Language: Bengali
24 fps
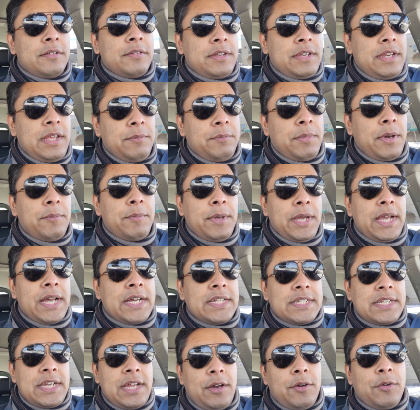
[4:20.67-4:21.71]
ঠিকভাবে কাজ
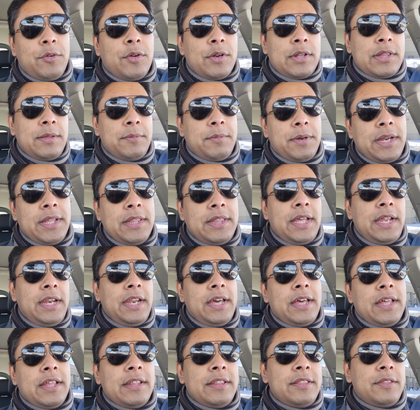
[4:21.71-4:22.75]
নাও করতে পারে তাই না
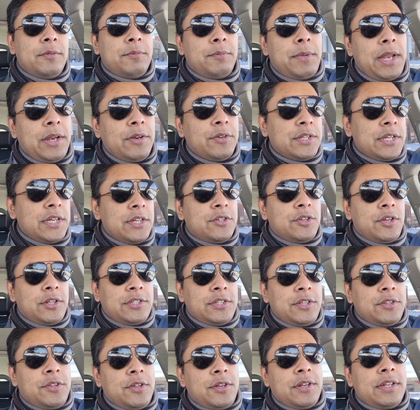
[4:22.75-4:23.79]
তো মানুষের
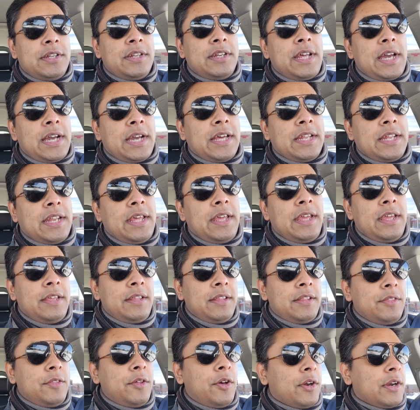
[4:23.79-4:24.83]
সচেতন থাকাটাই
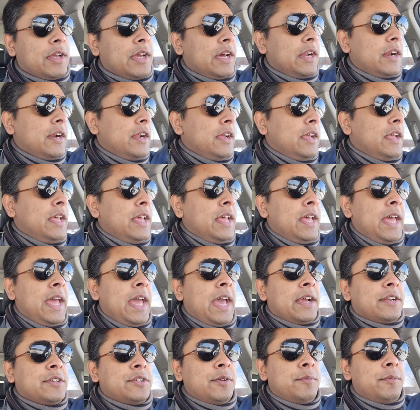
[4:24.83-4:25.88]
দরকার
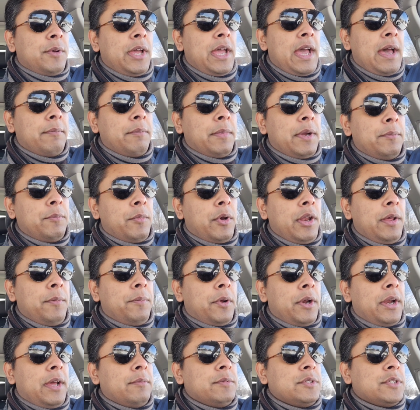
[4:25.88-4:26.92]
এক সময় আমার মনে
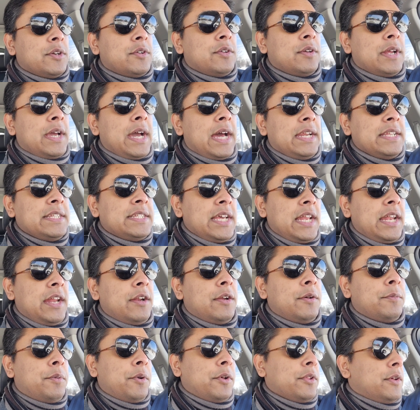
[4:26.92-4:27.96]
পড়ে আমি যখন গাড়ি চালানো
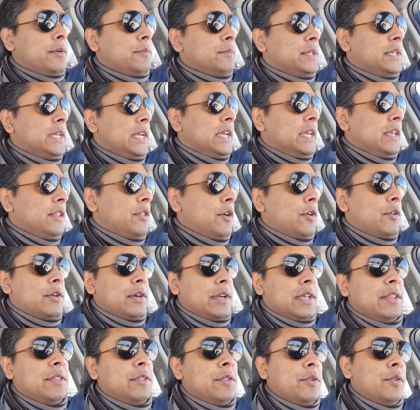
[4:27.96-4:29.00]
প্রথম শিখি তখন
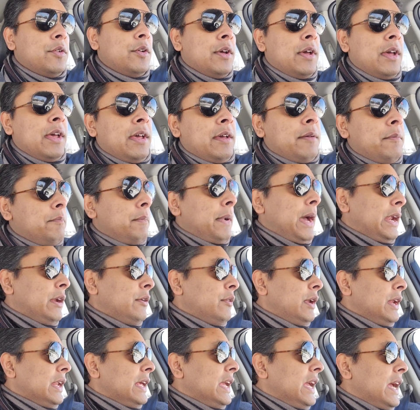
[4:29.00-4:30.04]
কিন্তু
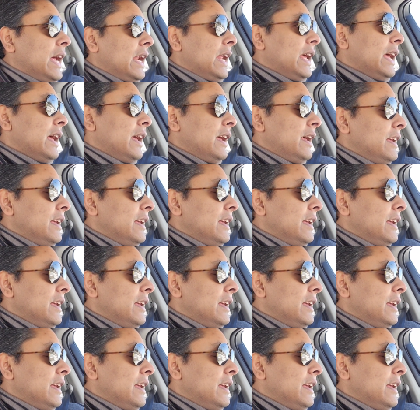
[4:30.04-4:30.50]
ম্যানুয়াল গিয়ারে